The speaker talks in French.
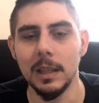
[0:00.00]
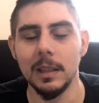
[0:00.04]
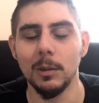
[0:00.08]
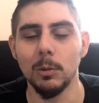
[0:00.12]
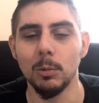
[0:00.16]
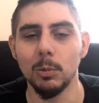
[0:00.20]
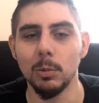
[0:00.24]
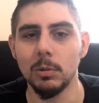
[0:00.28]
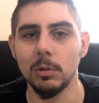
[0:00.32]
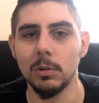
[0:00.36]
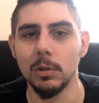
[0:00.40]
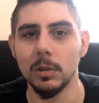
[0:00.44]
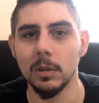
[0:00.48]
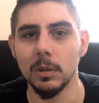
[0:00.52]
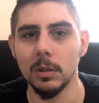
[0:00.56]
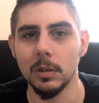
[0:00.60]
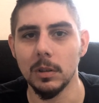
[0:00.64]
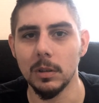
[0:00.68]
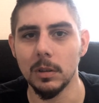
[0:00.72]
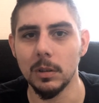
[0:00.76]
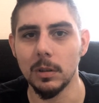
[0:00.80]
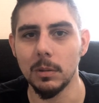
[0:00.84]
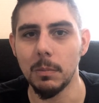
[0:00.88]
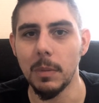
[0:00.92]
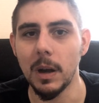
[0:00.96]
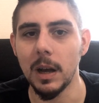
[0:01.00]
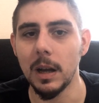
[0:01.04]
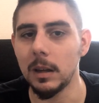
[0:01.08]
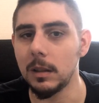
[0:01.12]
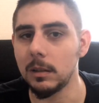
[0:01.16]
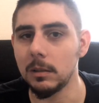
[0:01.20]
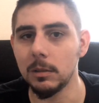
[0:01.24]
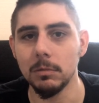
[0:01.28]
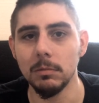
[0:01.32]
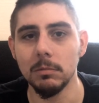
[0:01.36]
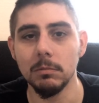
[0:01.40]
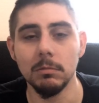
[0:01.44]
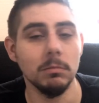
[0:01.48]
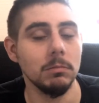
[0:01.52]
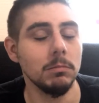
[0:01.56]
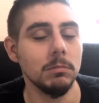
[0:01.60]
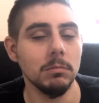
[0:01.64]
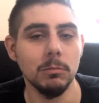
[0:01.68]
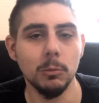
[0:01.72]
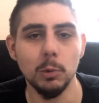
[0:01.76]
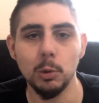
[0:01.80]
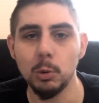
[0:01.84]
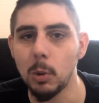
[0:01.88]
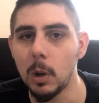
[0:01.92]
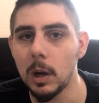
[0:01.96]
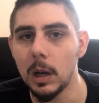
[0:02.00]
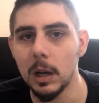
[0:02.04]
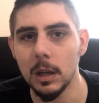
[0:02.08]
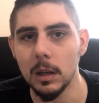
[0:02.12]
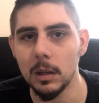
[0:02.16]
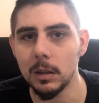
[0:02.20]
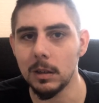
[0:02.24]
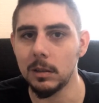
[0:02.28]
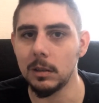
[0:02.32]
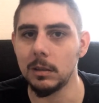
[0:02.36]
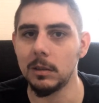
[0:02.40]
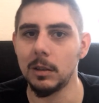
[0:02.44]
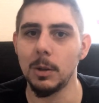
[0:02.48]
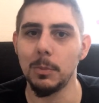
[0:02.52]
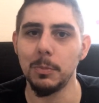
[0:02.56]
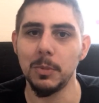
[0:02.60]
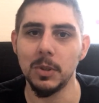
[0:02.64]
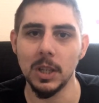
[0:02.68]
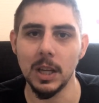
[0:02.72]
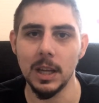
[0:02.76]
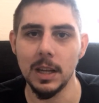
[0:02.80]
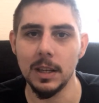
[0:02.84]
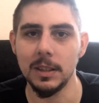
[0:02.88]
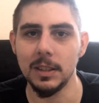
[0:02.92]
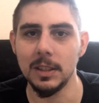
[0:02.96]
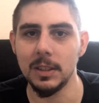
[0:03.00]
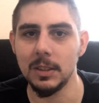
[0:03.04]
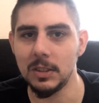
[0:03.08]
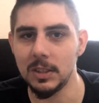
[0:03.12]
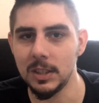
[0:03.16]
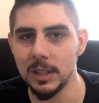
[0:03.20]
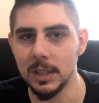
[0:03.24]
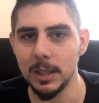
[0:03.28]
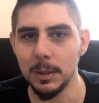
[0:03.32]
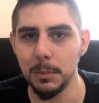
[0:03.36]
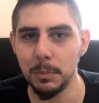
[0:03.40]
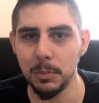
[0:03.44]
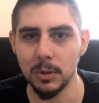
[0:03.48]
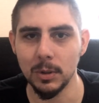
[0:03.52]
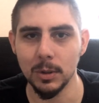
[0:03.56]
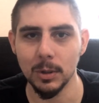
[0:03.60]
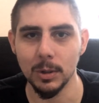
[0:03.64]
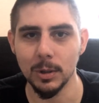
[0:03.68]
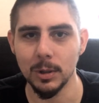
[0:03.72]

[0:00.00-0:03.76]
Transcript: Donc bah, tu as comme ça des tips,